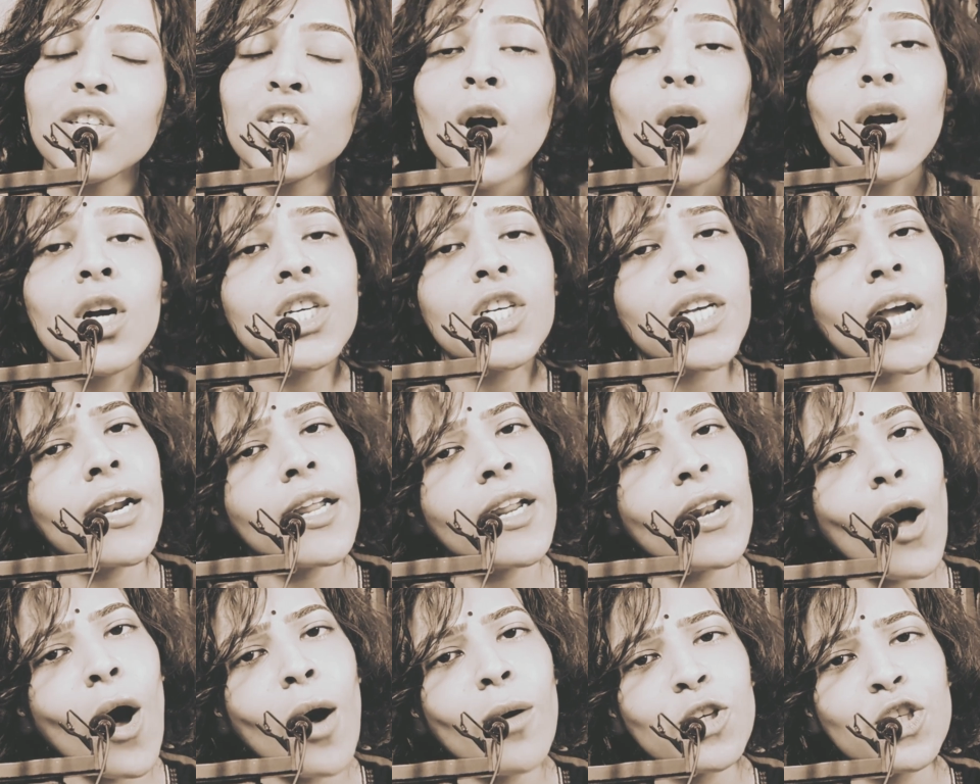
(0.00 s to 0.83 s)

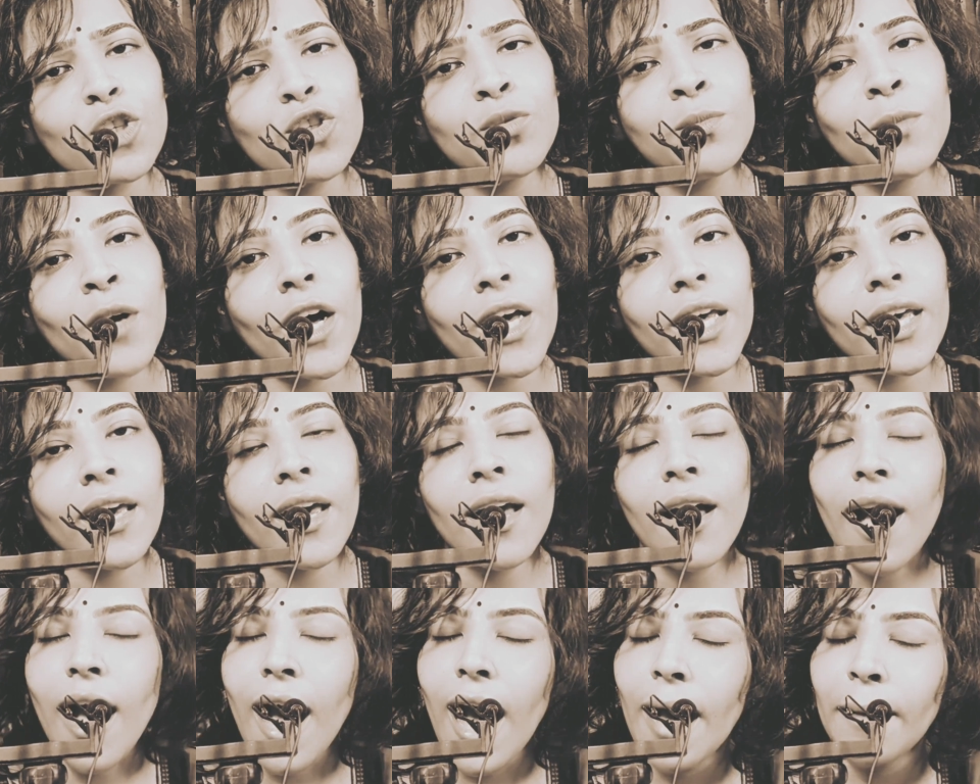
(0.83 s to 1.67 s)
সংসারের অসময়
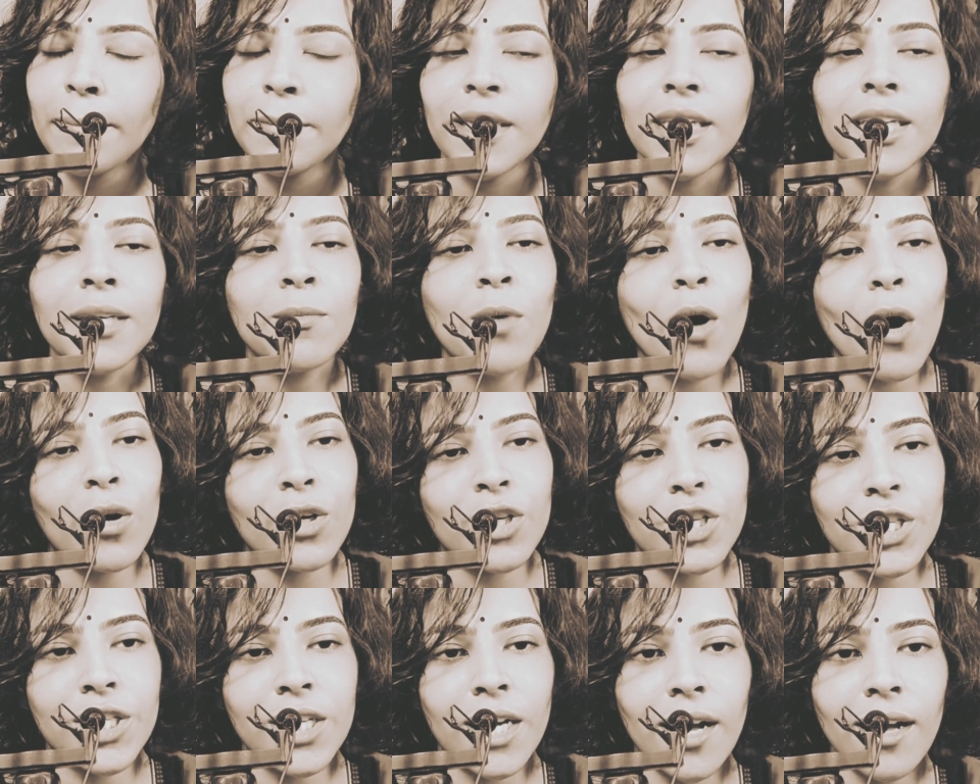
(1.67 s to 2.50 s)
আমিই
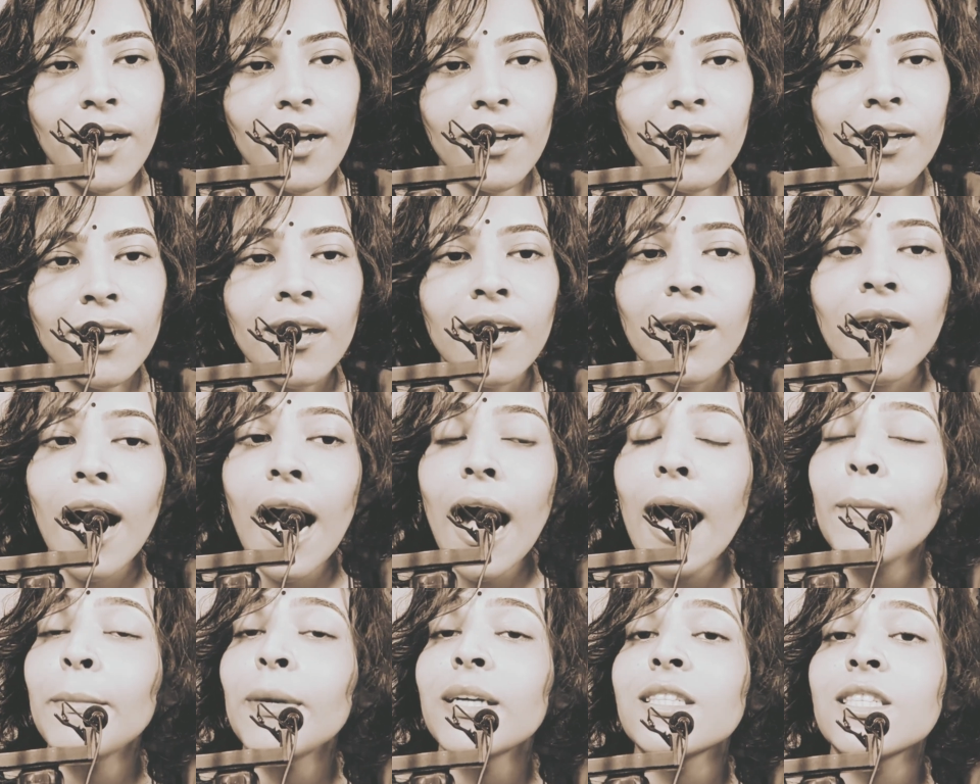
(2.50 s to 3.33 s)
ভরসা
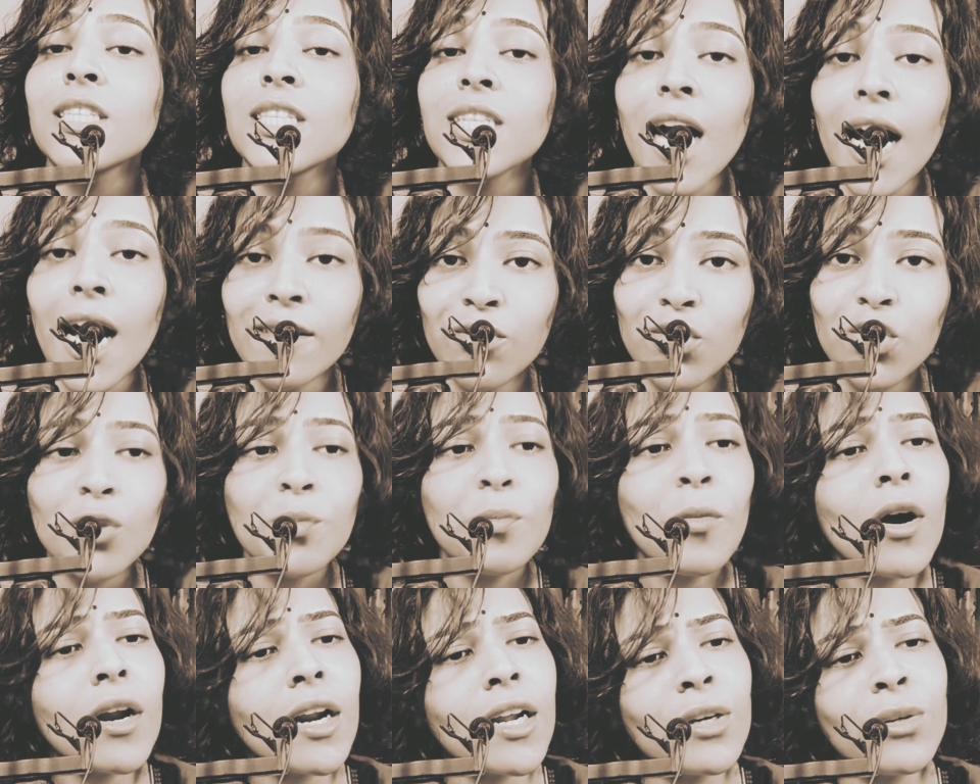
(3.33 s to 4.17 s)
আমার ছাত্র
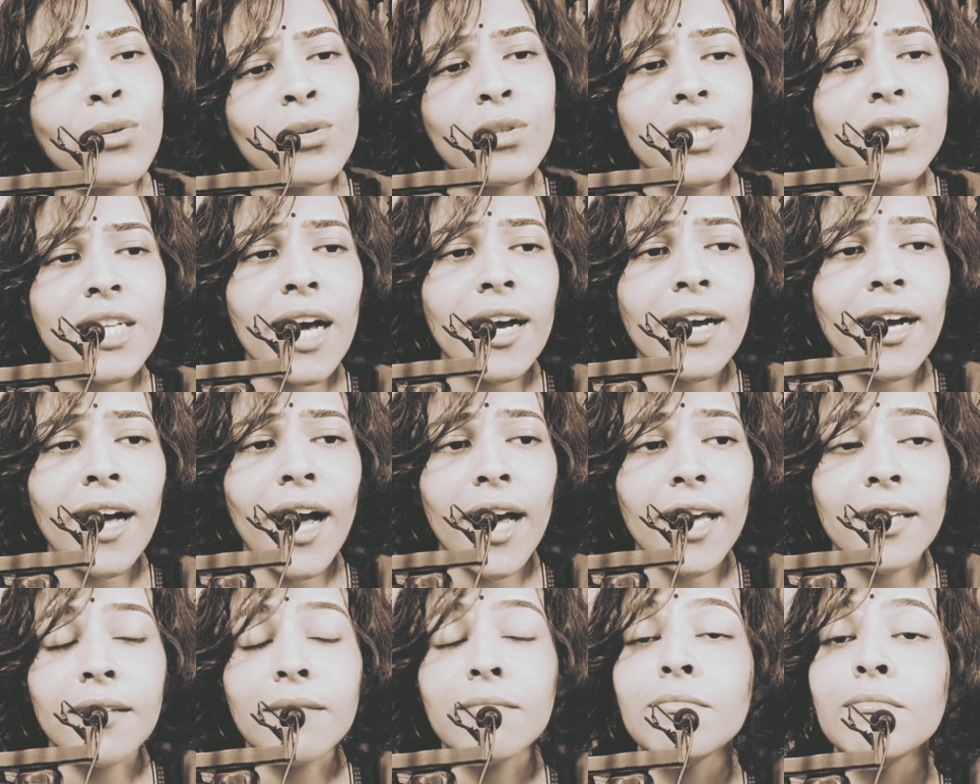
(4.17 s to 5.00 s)
পড়ানোর
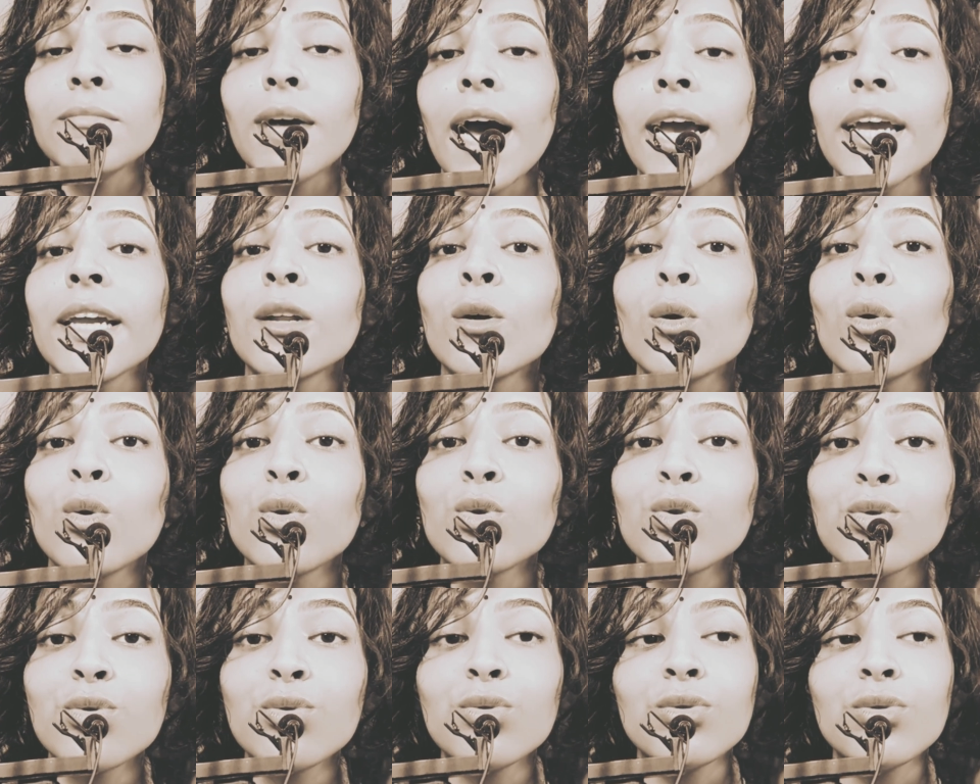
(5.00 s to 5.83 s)
টাকায় মায়ের
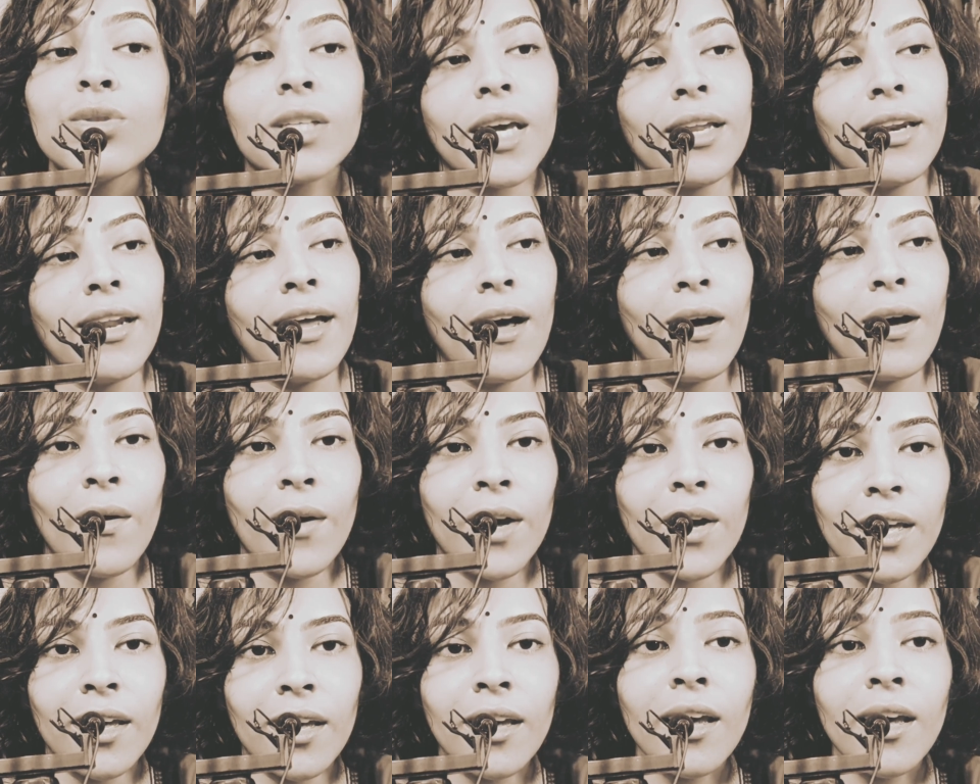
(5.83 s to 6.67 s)
ওষুধ কেনা
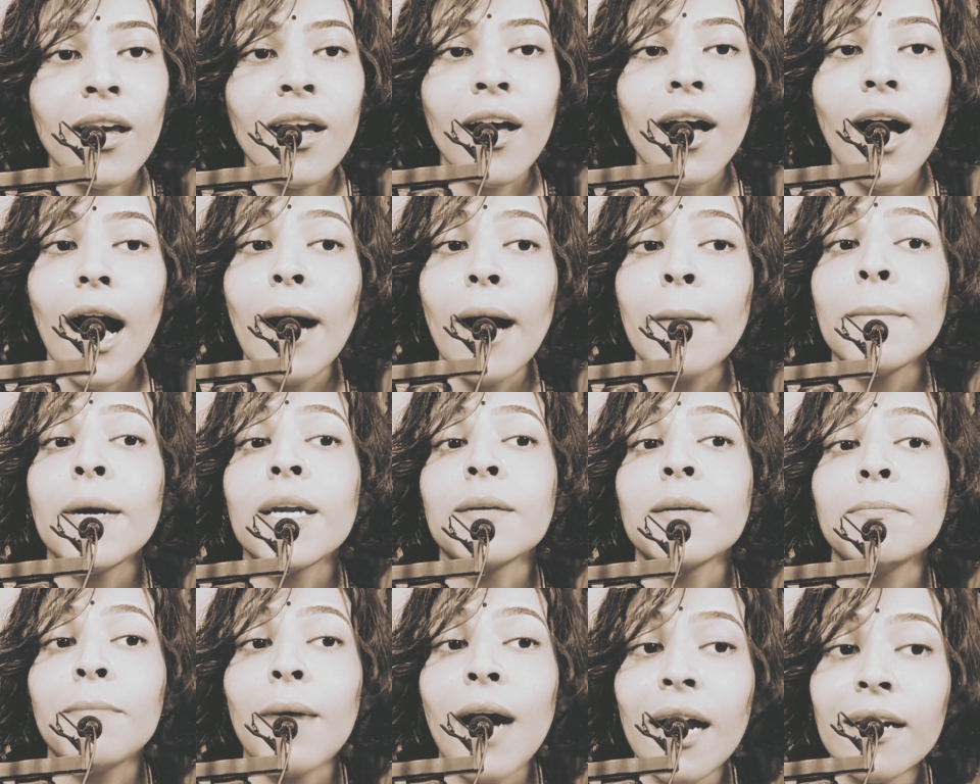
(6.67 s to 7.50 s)
হয়
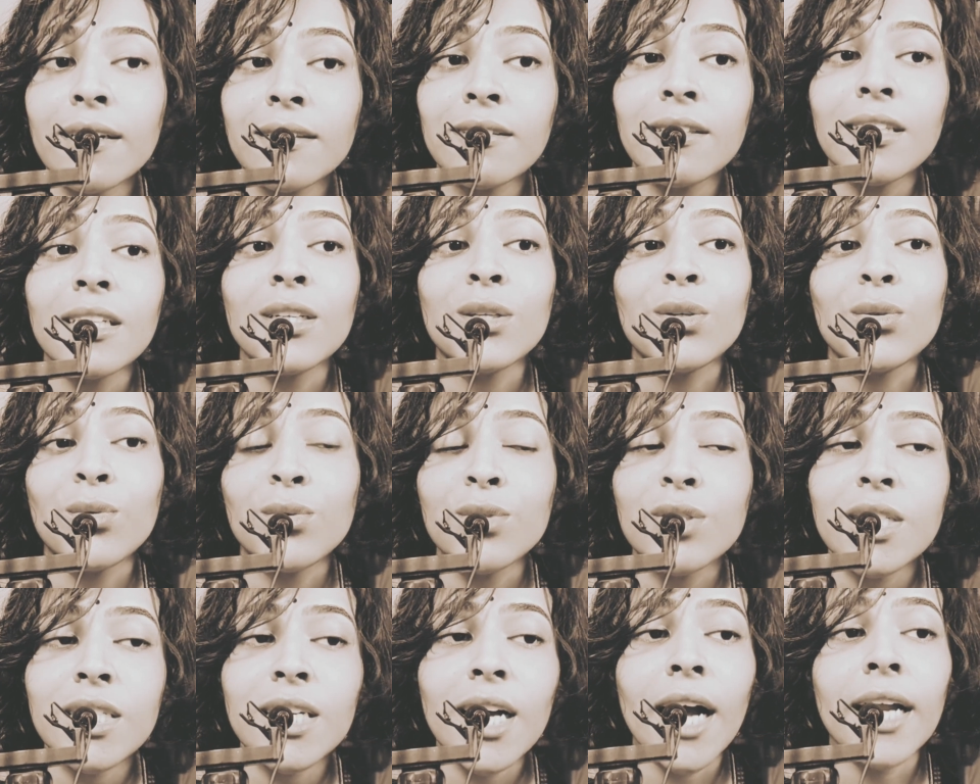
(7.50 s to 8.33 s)
আমার বাড়তি
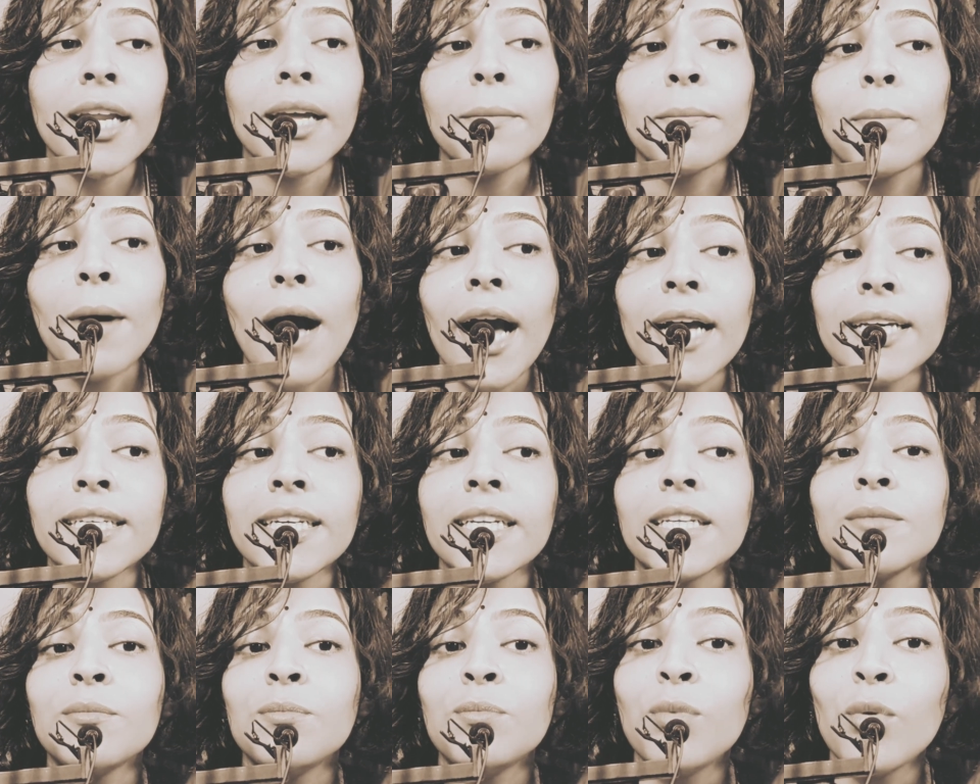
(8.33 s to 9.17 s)
রোজগারে
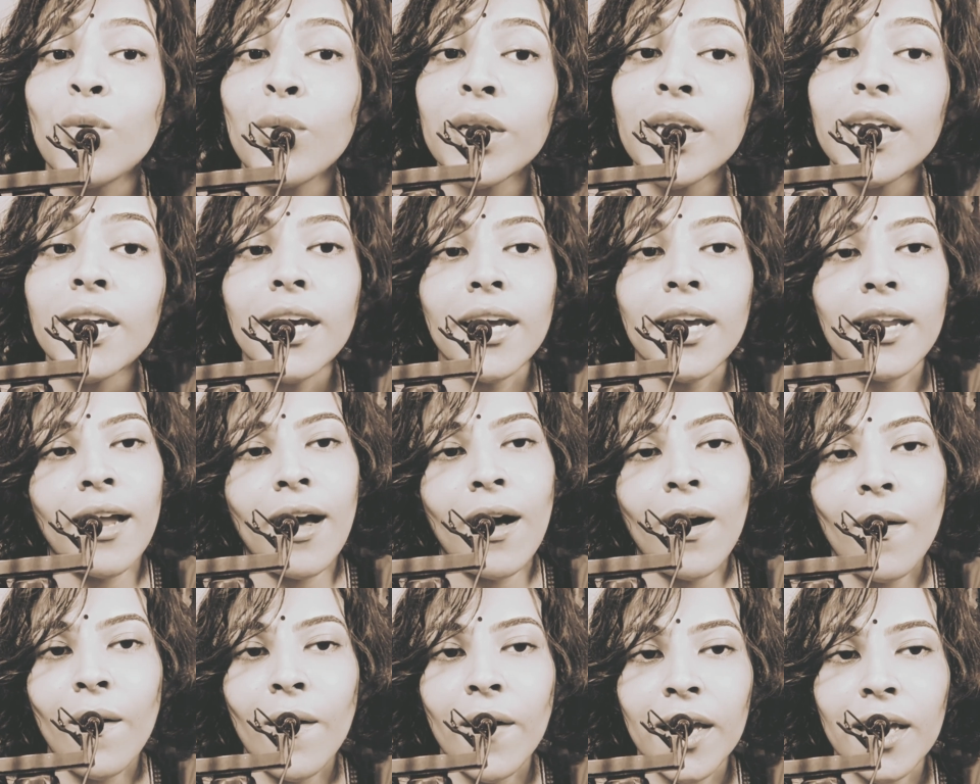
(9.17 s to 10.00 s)
ভাইয়ের বই
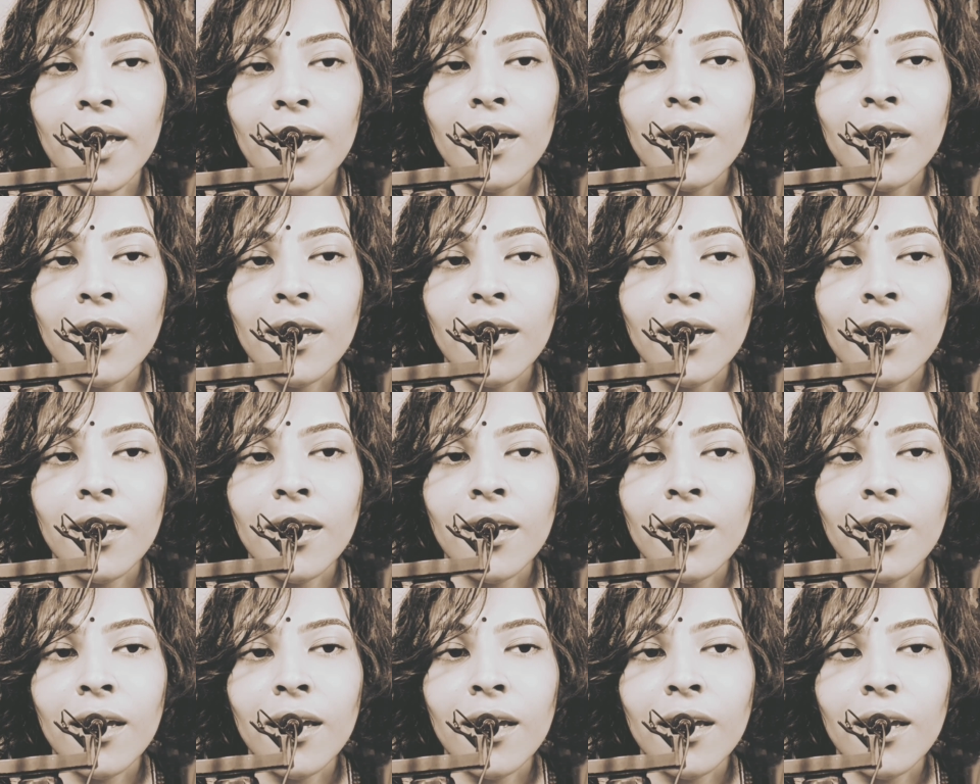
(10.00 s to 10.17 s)
কেনা হয়